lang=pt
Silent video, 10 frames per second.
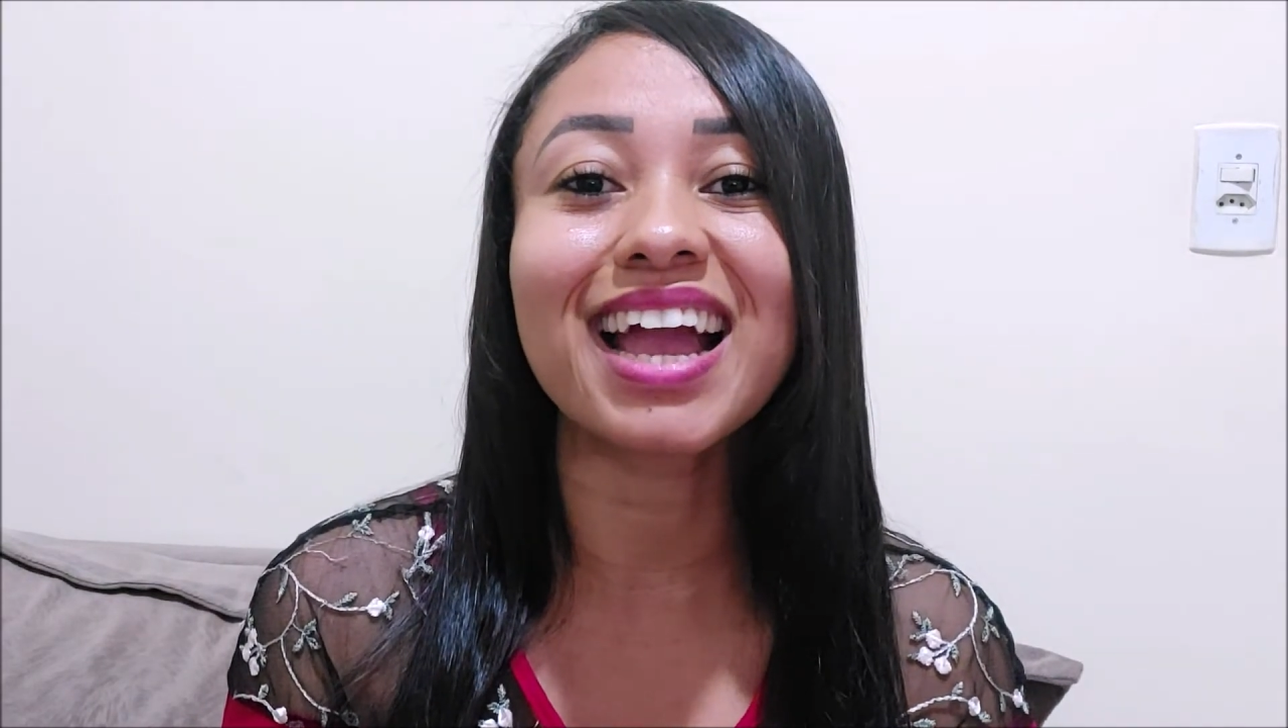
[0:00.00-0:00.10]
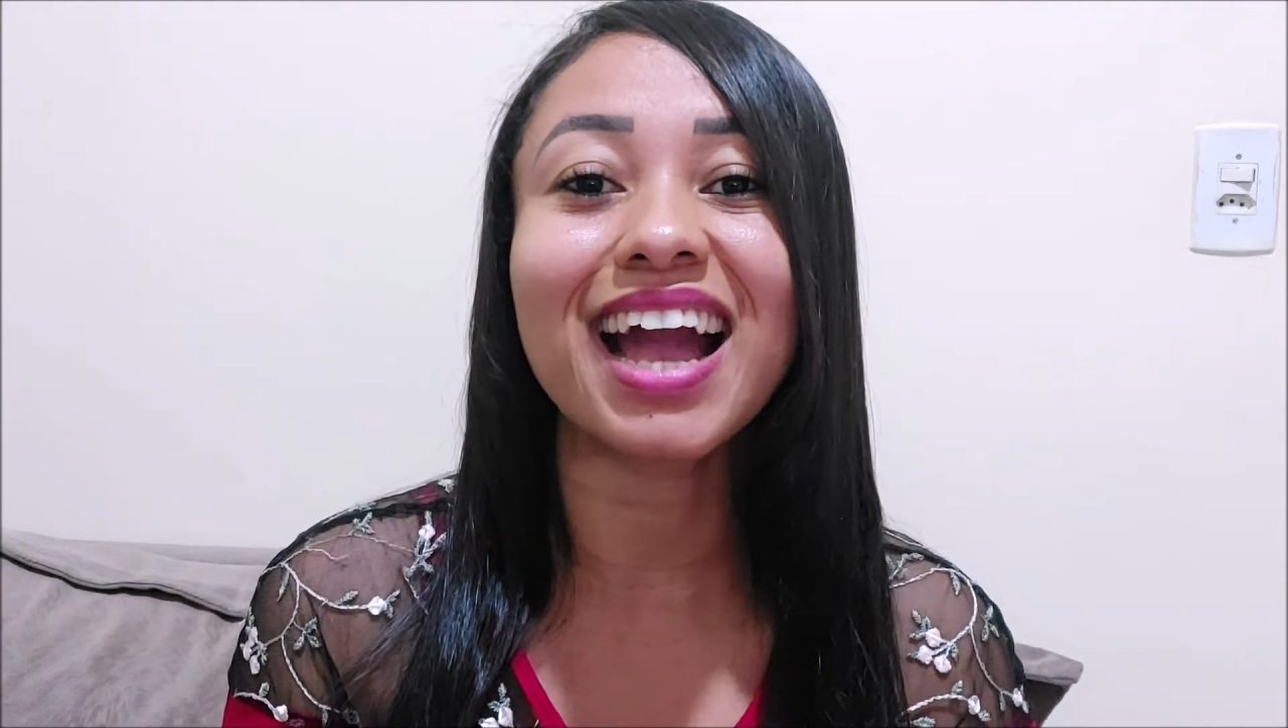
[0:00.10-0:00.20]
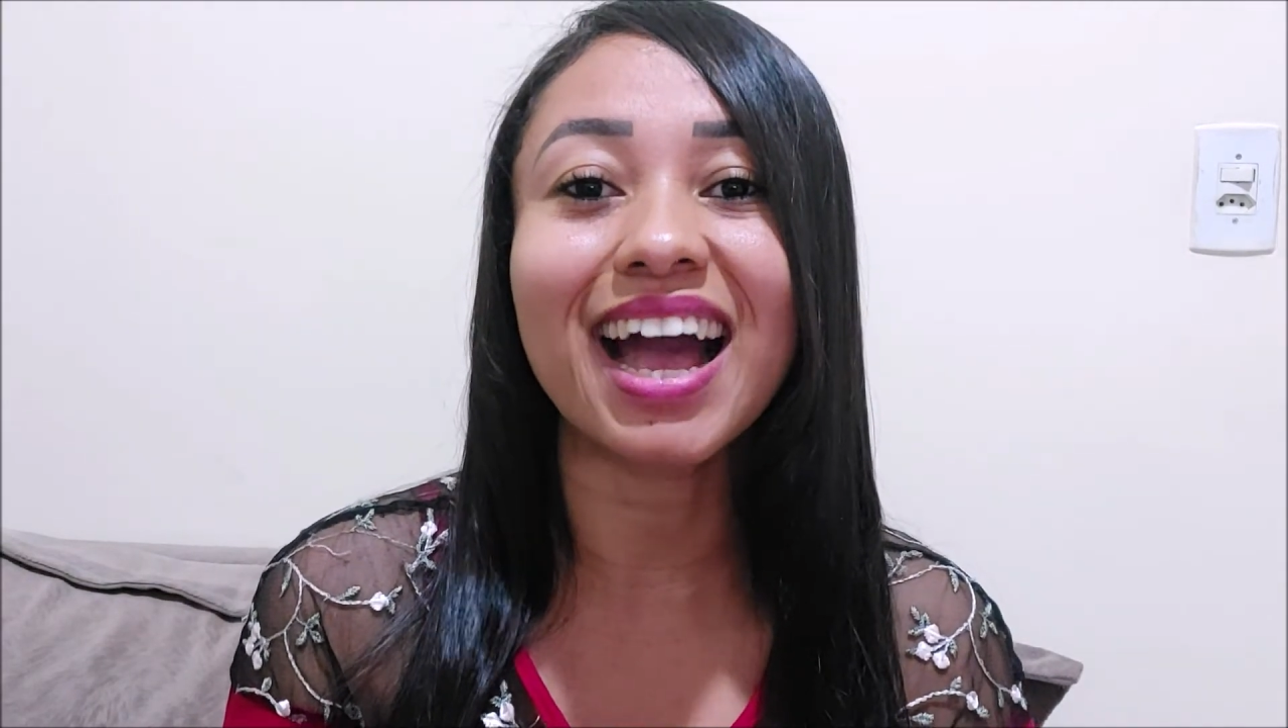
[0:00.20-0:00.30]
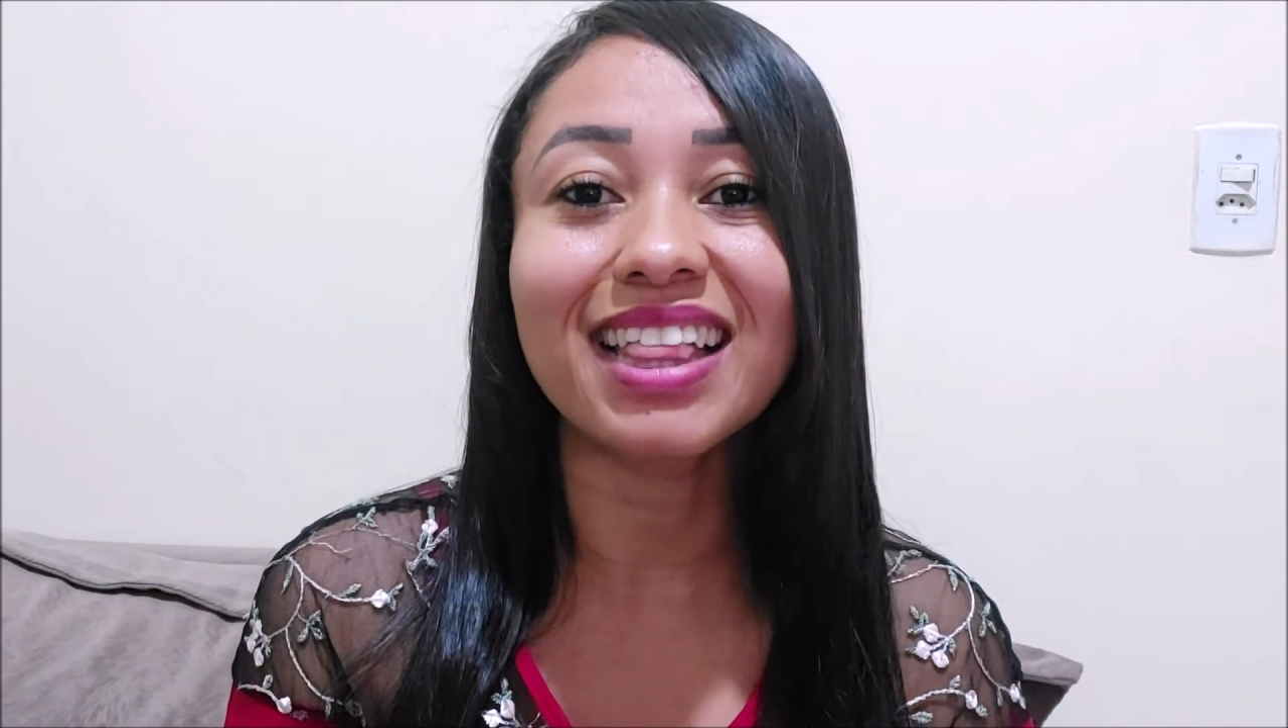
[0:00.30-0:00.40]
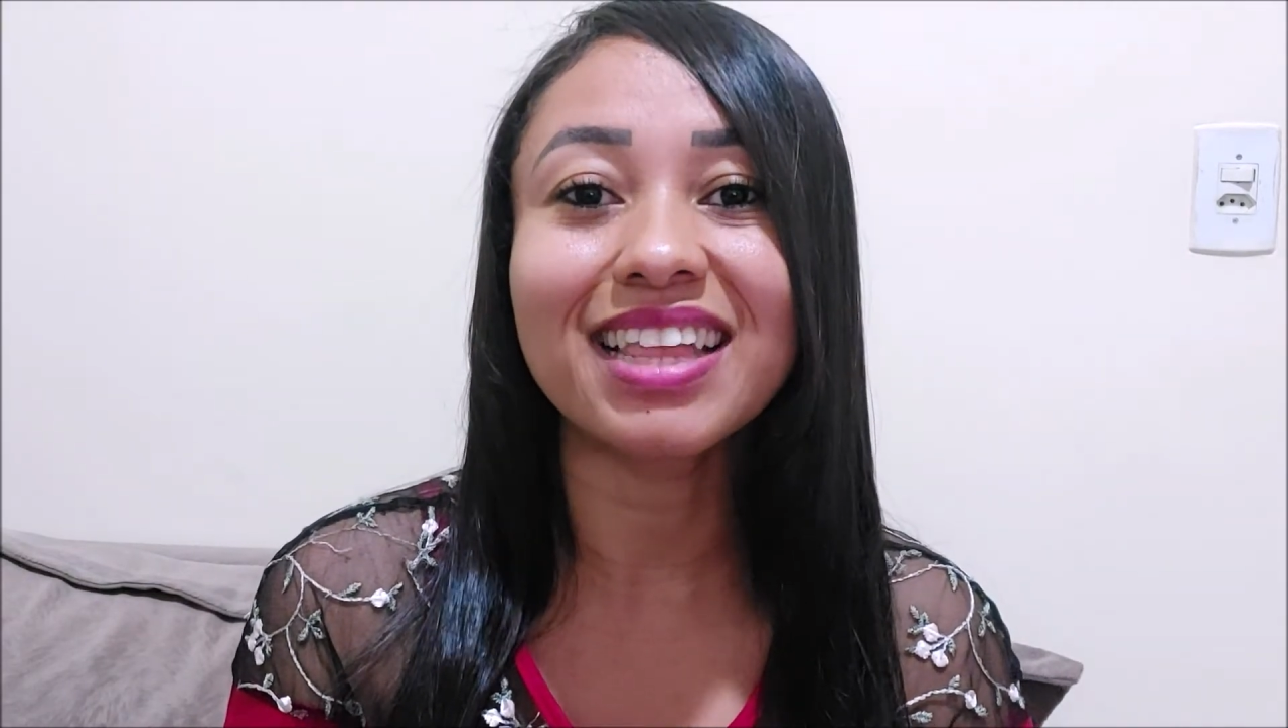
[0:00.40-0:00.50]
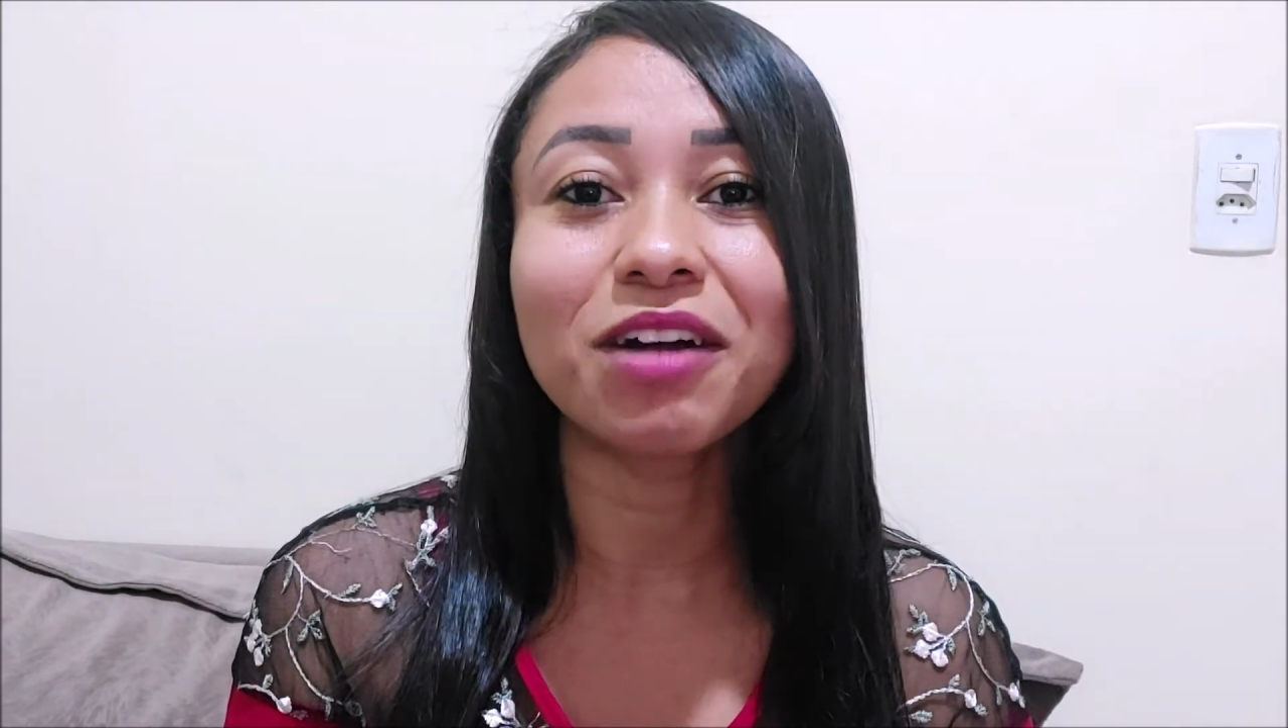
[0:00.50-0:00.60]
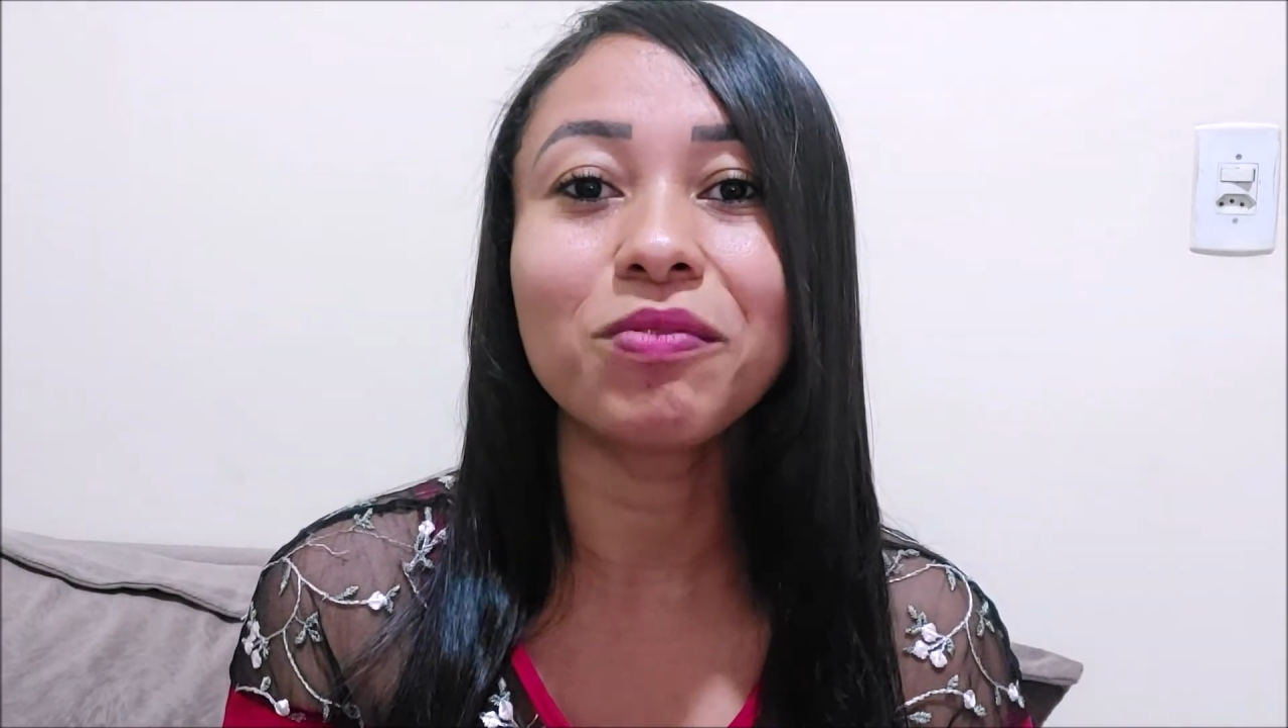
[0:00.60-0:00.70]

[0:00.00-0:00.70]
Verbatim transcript: cada